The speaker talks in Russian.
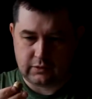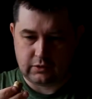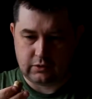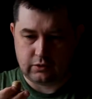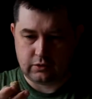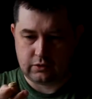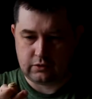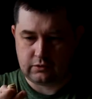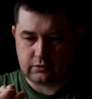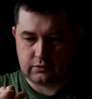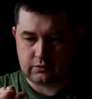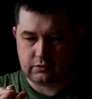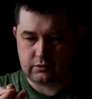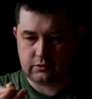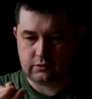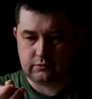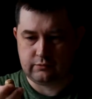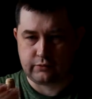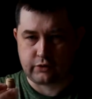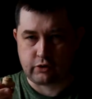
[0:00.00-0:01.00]
О,
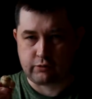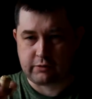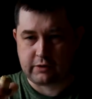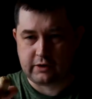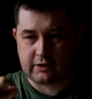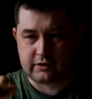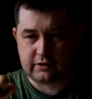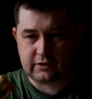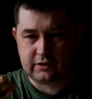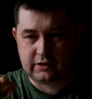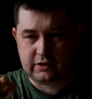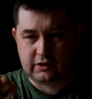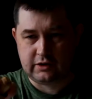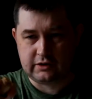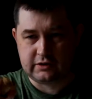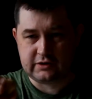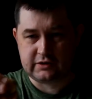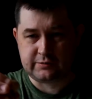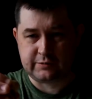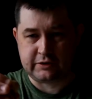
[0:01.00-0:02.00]
пробка
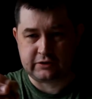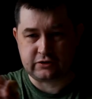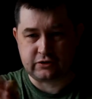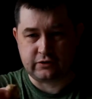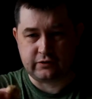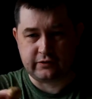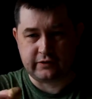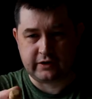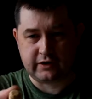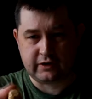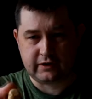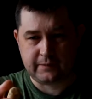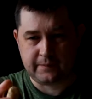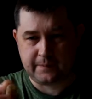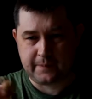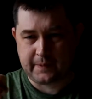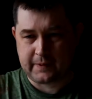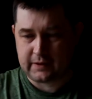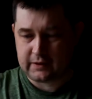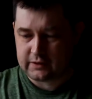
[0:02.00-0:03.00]
с прессованной
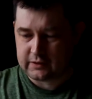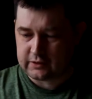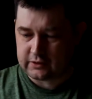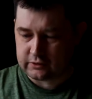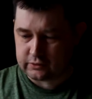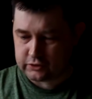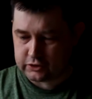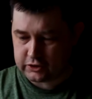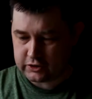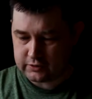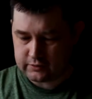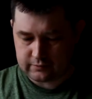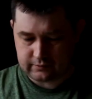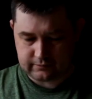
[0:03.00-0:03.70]
крошки.